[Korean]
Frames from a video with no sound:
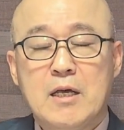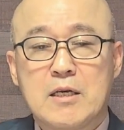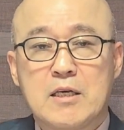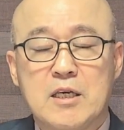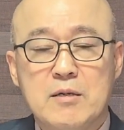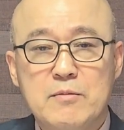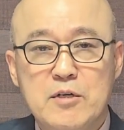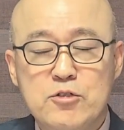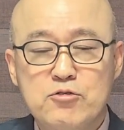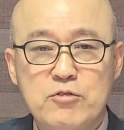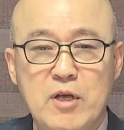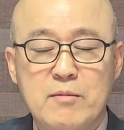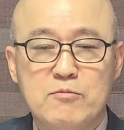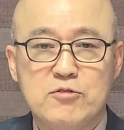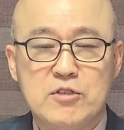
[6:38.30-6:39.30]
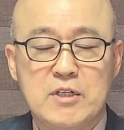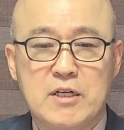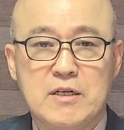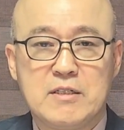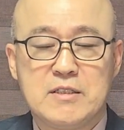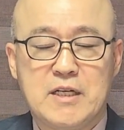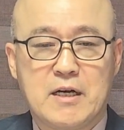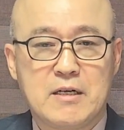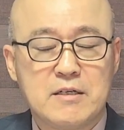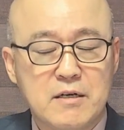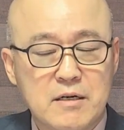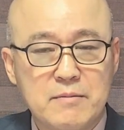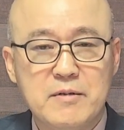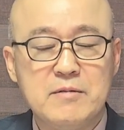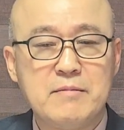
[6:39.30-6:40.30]
김어준의 문제는 제가
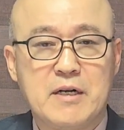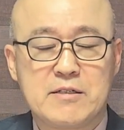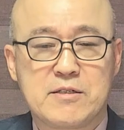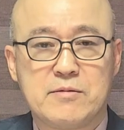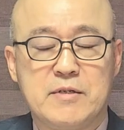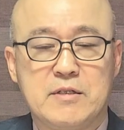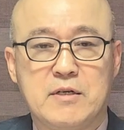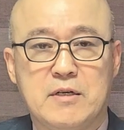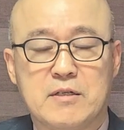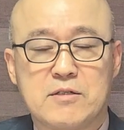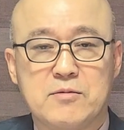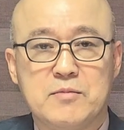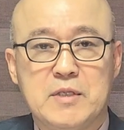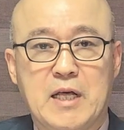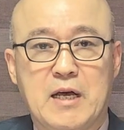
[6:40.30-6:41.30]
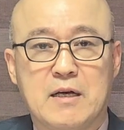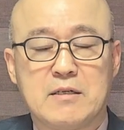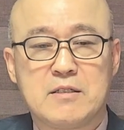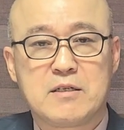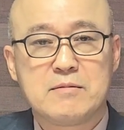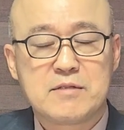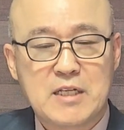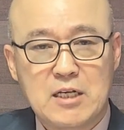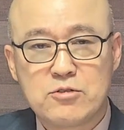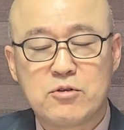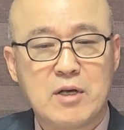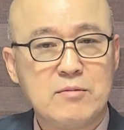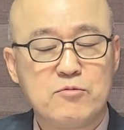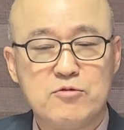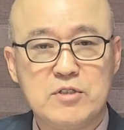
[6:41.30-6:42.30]
여러 번 말씀을 드렸습니다. 지금
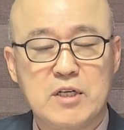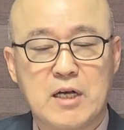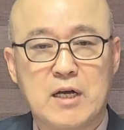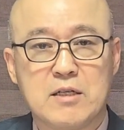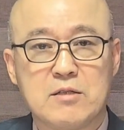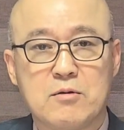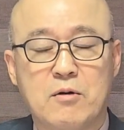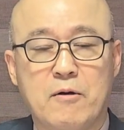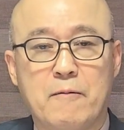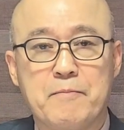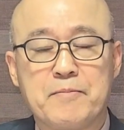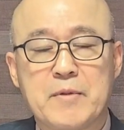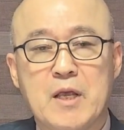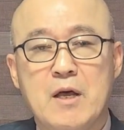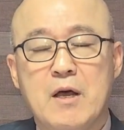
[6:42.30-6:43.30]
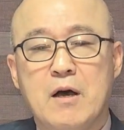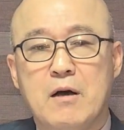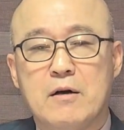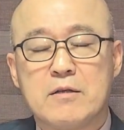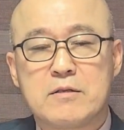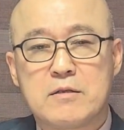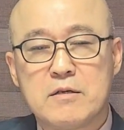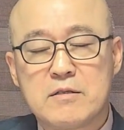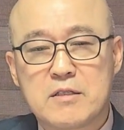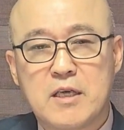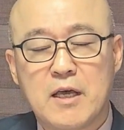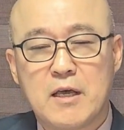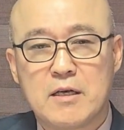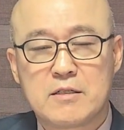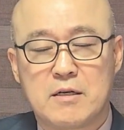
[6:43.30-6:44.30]
사소한 문제가 아니고
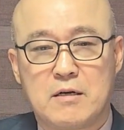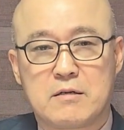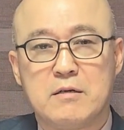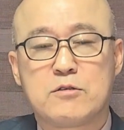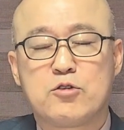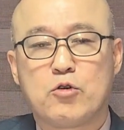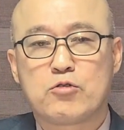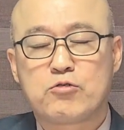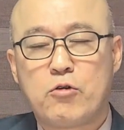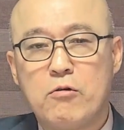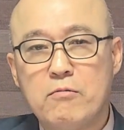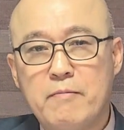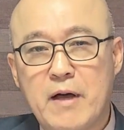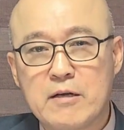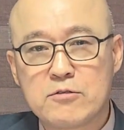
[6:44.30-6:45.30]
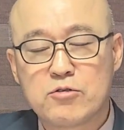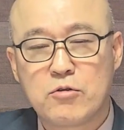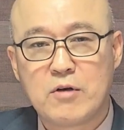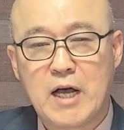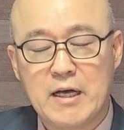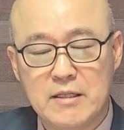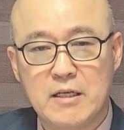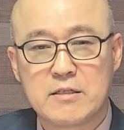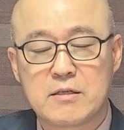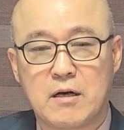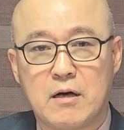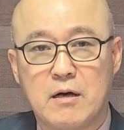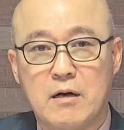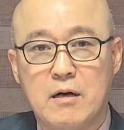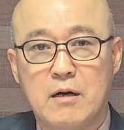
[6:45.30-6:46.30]
어떻게 해서 그 교통방송
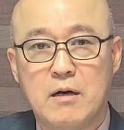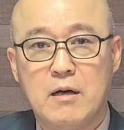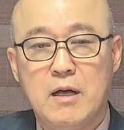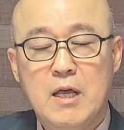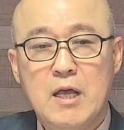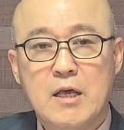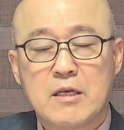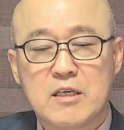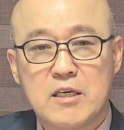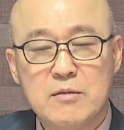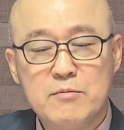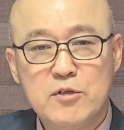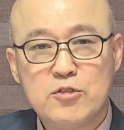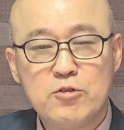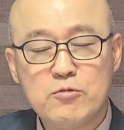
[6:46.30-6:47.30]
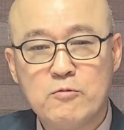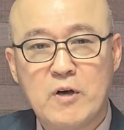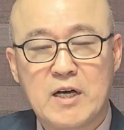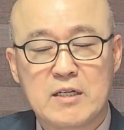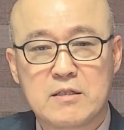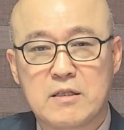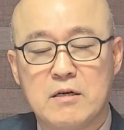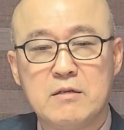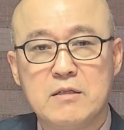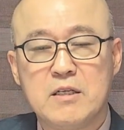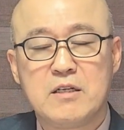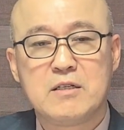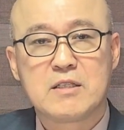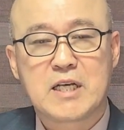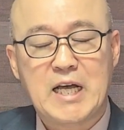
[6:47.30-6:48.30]
안에서 김어준과 같은
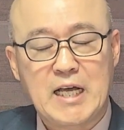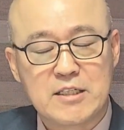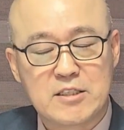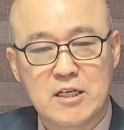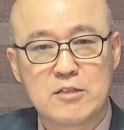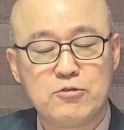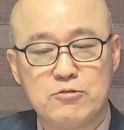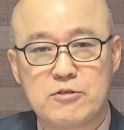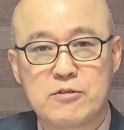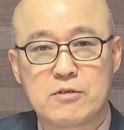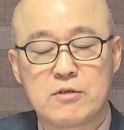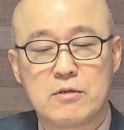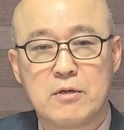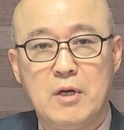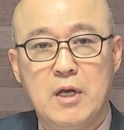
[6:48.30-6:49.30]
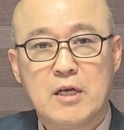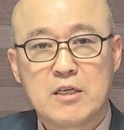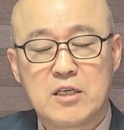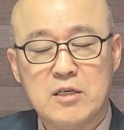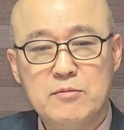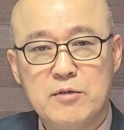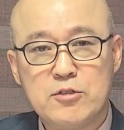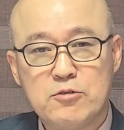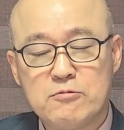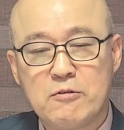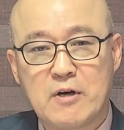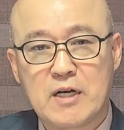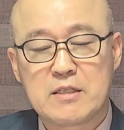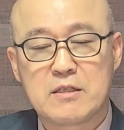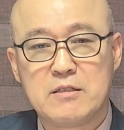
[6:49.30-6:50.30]
이런 가짜뉴스,
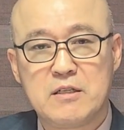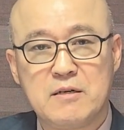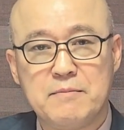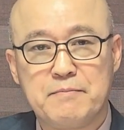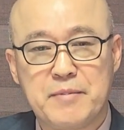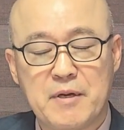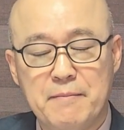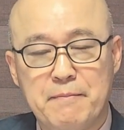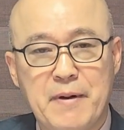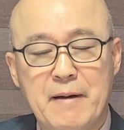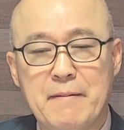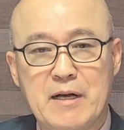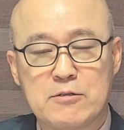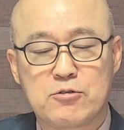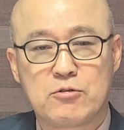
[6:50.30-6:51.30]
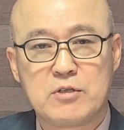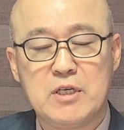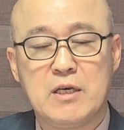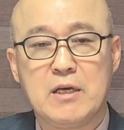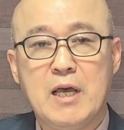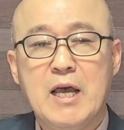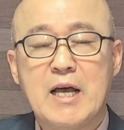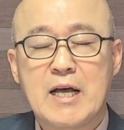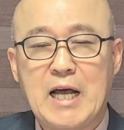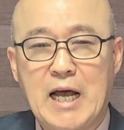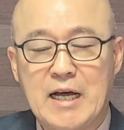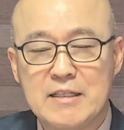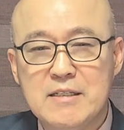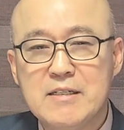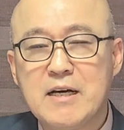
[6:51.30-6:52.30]
김어준과 같은 이런 편파 방송이
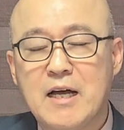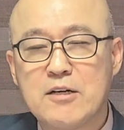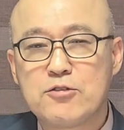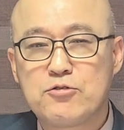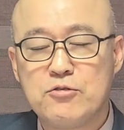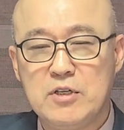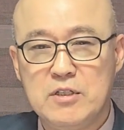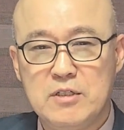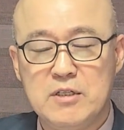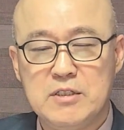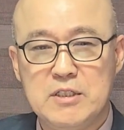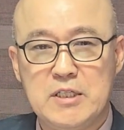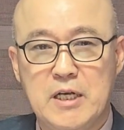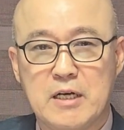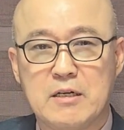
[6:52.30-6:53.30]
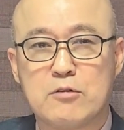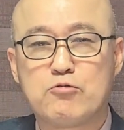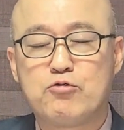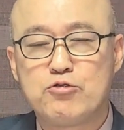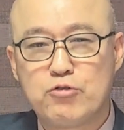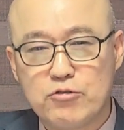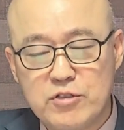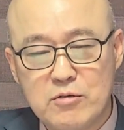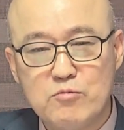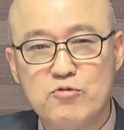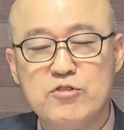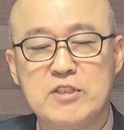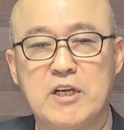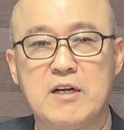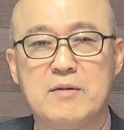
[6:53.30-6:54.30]
가능할 수 있는지의 그 구조적
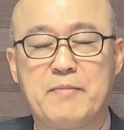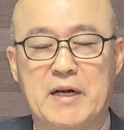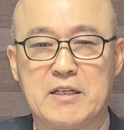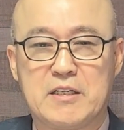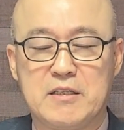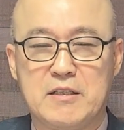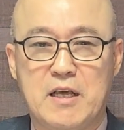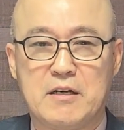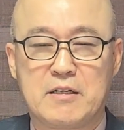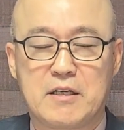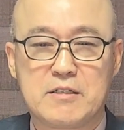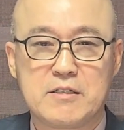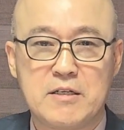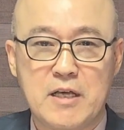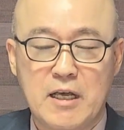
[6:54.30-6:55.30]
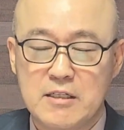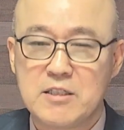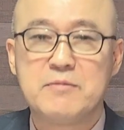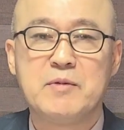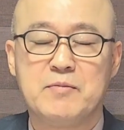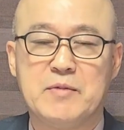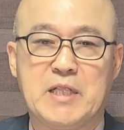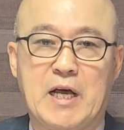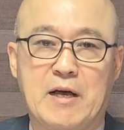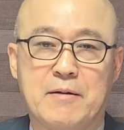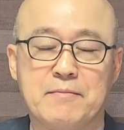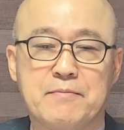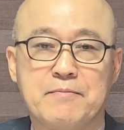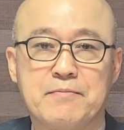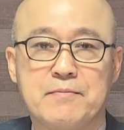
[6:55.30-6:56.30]
문제를 밝혀내는 것이 핵심입니다.
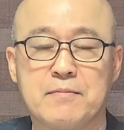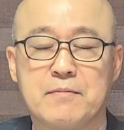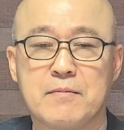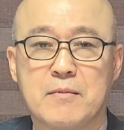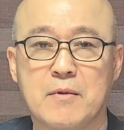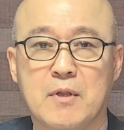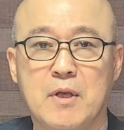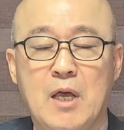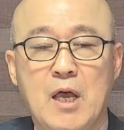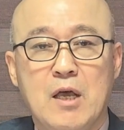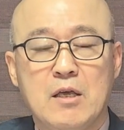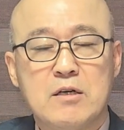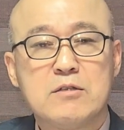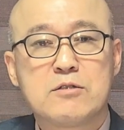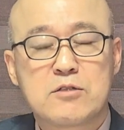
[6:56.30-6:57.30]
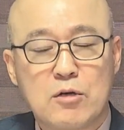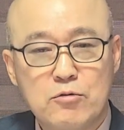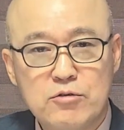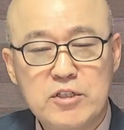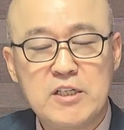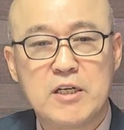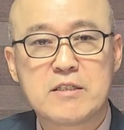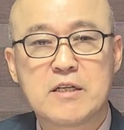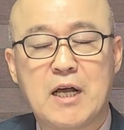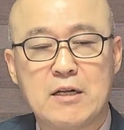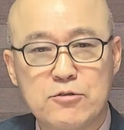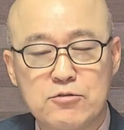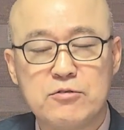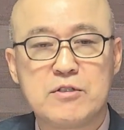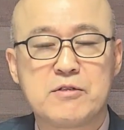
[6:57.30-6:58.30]
이건 서울시에서
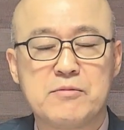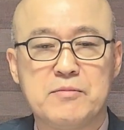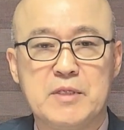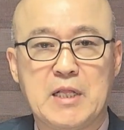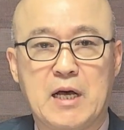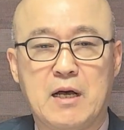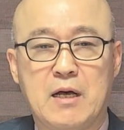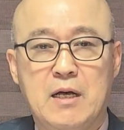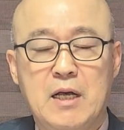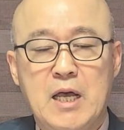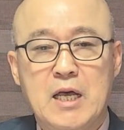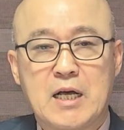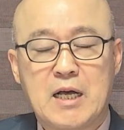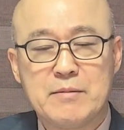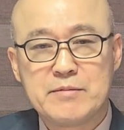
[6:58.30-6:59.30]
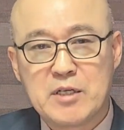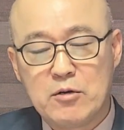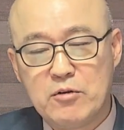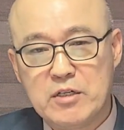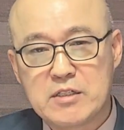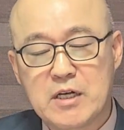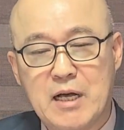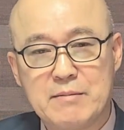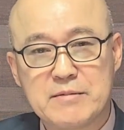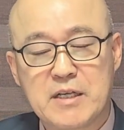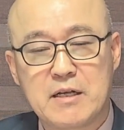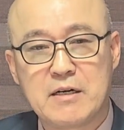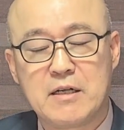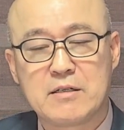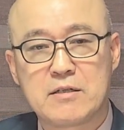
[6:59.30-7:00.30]
할 수 있습니다. 감사원에서
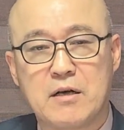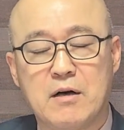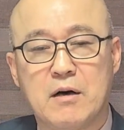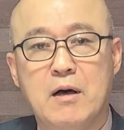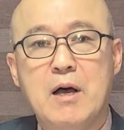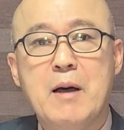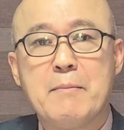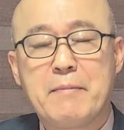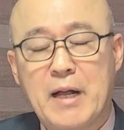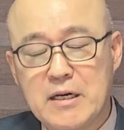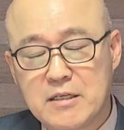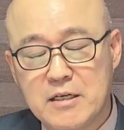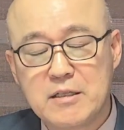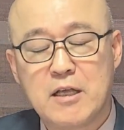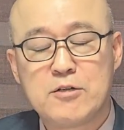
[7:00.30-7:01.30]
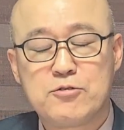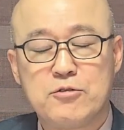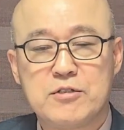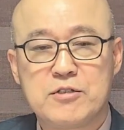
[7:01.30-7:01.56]
감사를 해서 밝혀낼 수